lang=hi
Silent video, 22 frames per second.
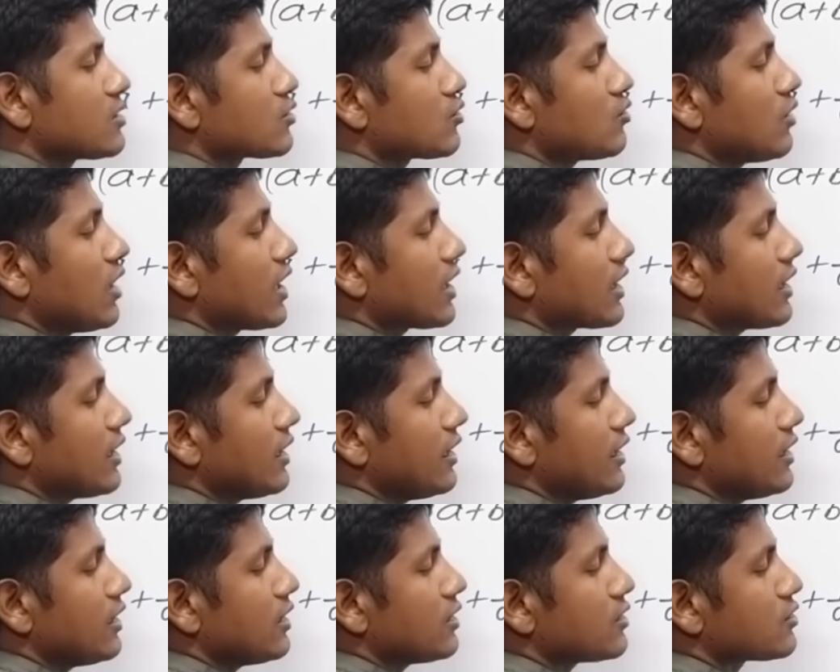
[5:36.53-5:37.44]
स्क्वायर
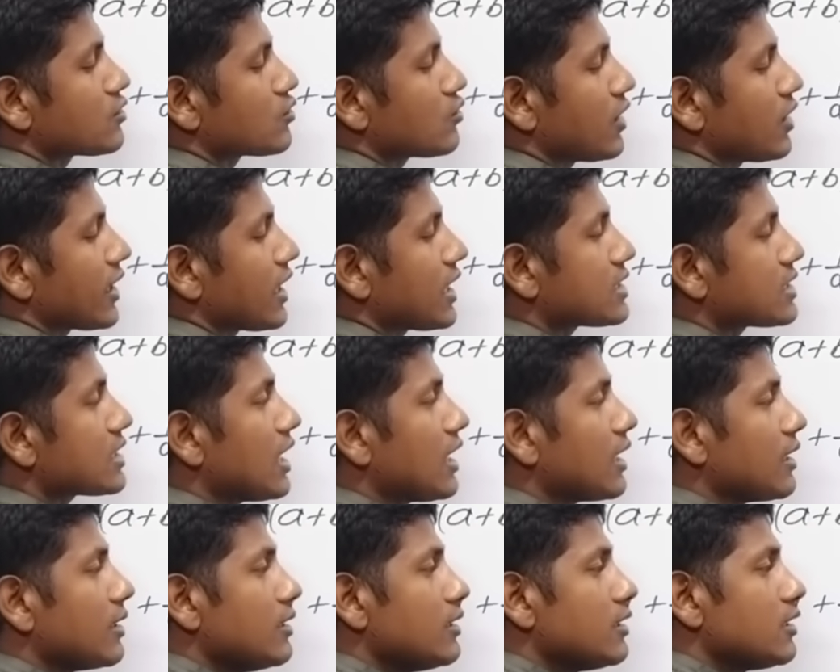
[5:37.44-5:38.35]
ए स्क्वायर
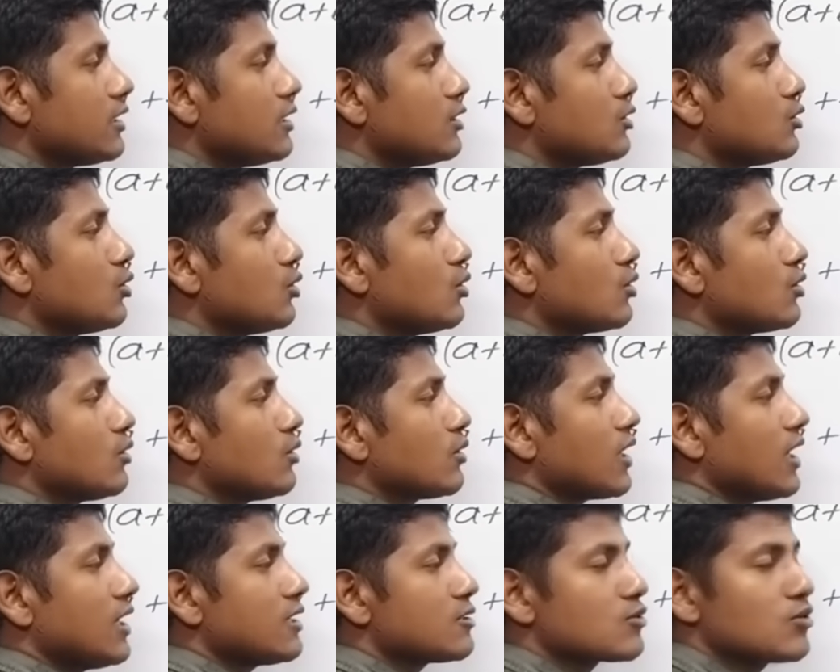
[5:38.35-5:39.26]
अच्छा ये
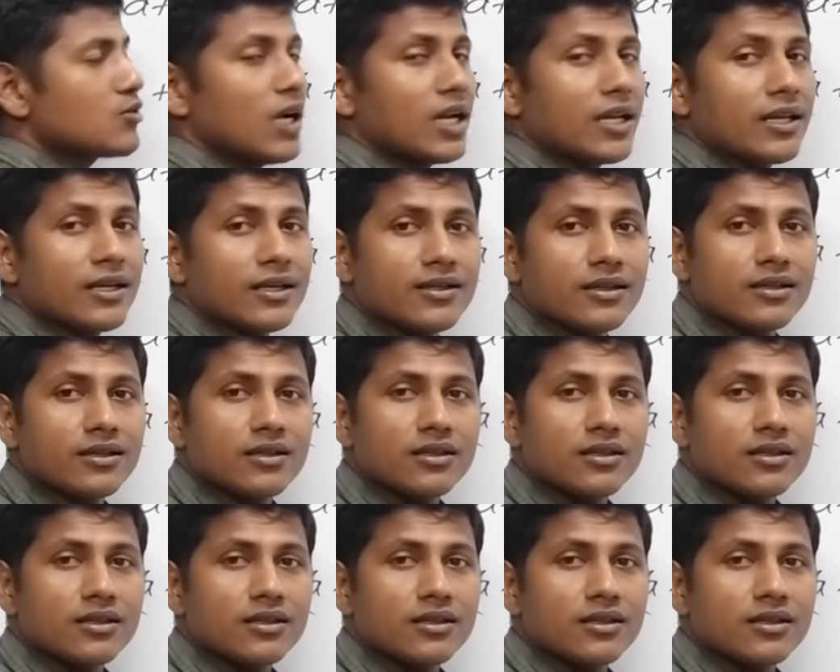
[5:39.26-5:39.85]
दोनों का स्क्वायर है